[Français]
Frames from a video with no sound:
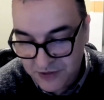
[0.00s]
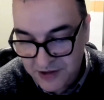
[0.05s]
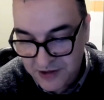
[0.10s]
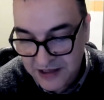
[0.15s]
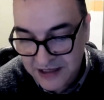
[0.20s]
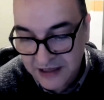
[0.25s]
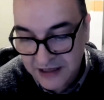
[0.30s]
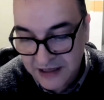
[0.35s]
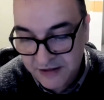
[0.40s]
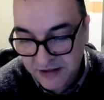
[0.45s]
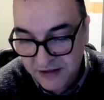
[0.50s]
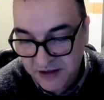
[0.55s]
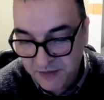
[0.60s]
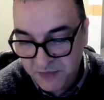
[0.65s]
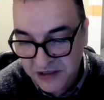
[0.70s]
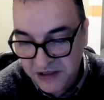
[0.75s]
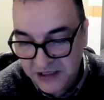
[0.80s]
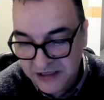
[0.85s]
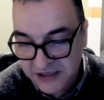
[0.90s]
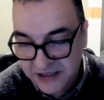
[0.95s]
à
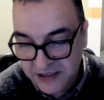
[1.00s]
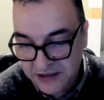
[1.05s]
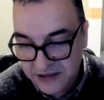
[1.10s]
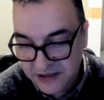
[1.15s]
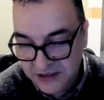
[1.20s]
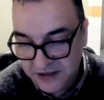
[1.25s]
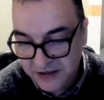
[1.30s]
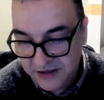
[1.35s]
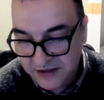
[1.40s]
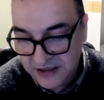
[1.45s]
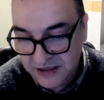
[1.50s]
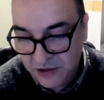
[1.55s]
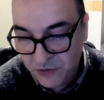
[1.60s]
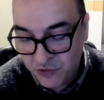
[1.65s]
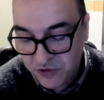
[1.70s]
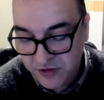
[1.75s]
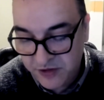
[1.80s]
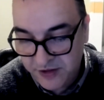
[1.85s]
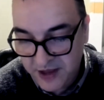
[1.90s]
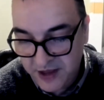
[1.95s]
l'accessibilité des,
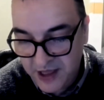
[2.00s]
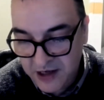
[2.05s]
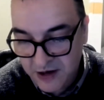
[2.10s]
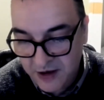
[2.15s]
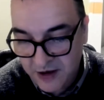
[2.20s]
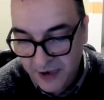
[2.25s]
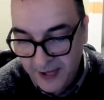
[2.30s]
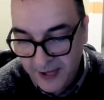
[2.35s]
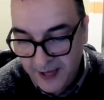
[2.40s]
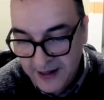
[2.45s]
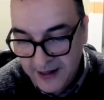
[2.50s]
logiciels.